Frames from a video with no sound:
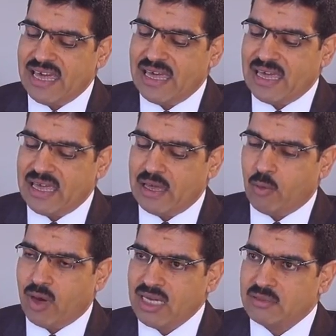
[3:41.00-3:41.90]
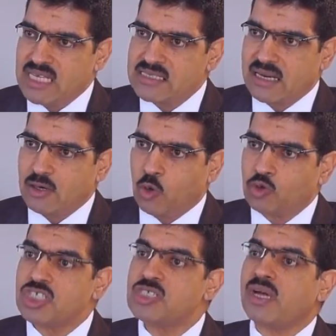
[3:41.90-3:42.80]
آه، واحد مثلا
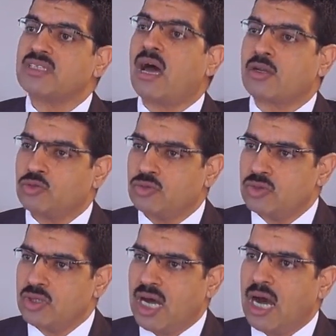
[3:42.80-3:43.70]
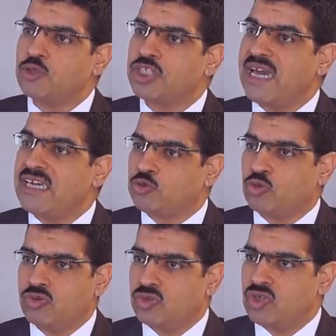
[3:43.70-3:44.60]
اغتصبت ارضه او أيوه.
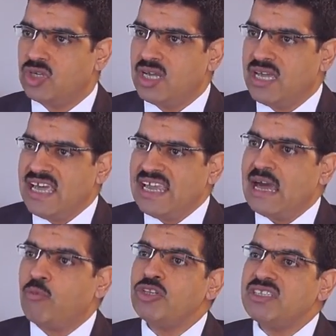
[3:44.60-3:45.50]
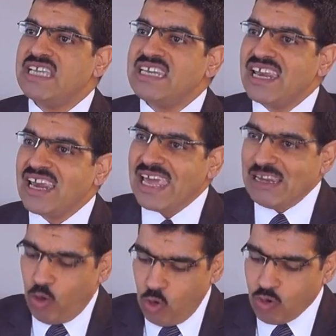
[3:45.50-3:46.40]
شقته ايوه لابد ان
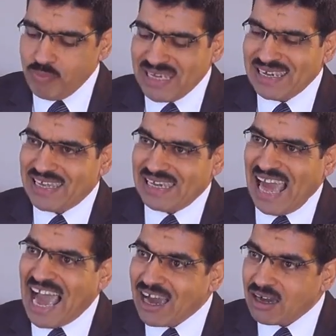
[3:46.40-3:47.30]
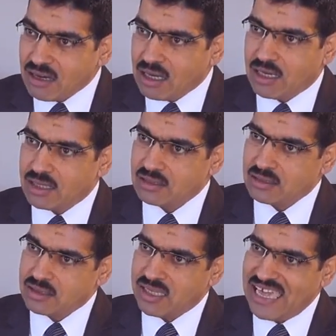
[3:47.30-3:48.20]
الحكم الحق
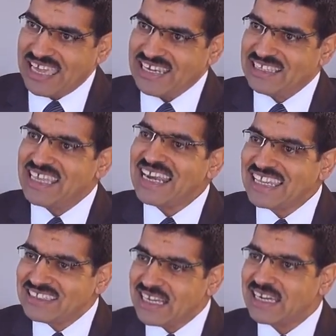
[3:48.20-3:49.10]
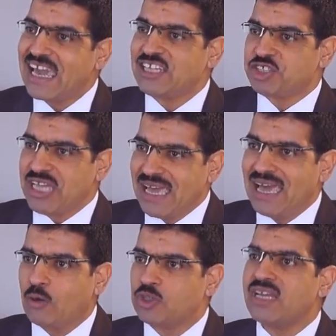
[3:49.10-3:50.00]
ان ترجع
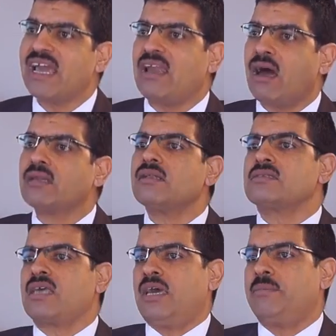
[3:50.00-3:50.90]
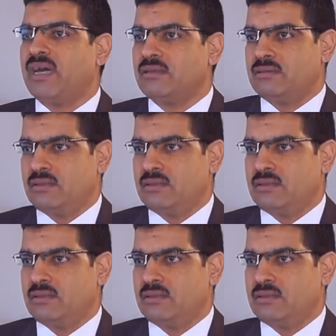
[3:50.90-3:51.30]
الشقه وترجع الارض لصاحبها